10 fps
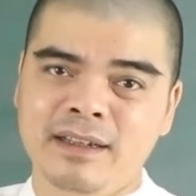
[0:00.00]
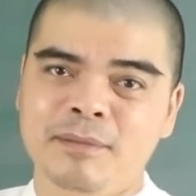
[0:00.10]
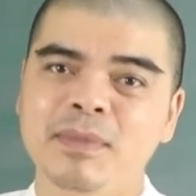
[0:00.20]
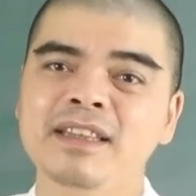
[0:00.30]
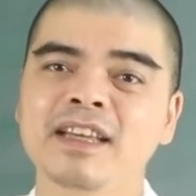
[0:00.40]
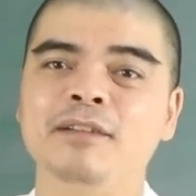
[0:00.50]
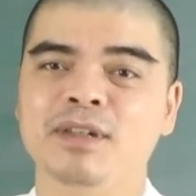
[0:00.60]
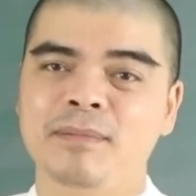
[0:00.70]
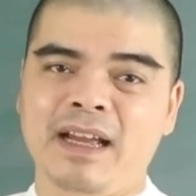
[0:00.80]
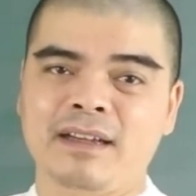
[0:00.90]
mất tiền
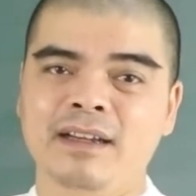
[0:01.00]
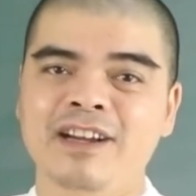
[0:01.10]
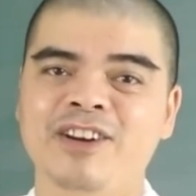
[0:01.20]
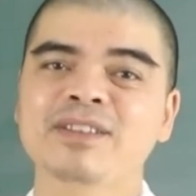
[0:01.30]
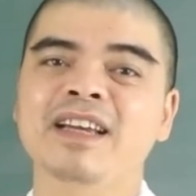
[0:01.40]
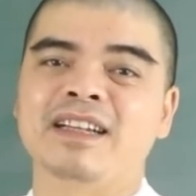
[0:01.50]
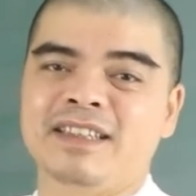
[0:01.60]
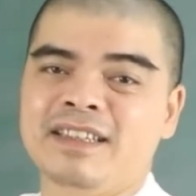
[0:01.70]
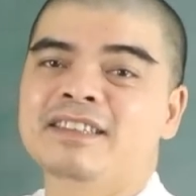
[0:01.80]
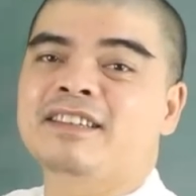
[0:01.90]
mất bạc, có thể là
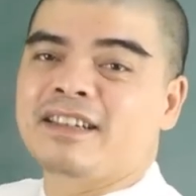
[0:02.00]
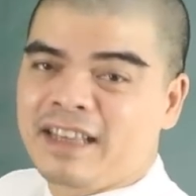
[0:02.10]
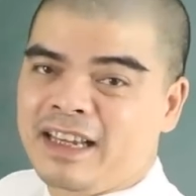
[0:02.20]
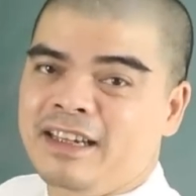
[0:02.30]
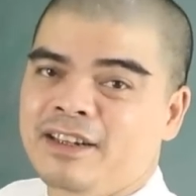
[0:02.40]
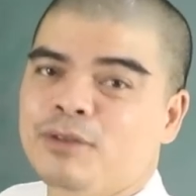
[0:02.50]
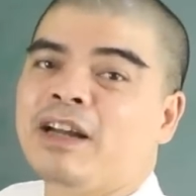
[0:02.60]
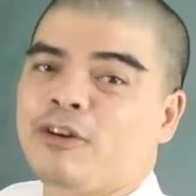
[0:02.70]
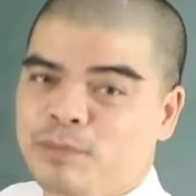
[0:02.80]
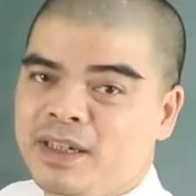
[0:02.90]
gì? Trắng tay lúc
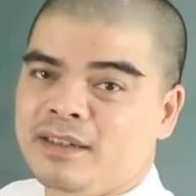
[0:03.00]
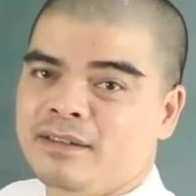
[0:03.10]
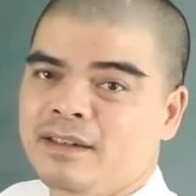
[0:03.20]
nào không biết.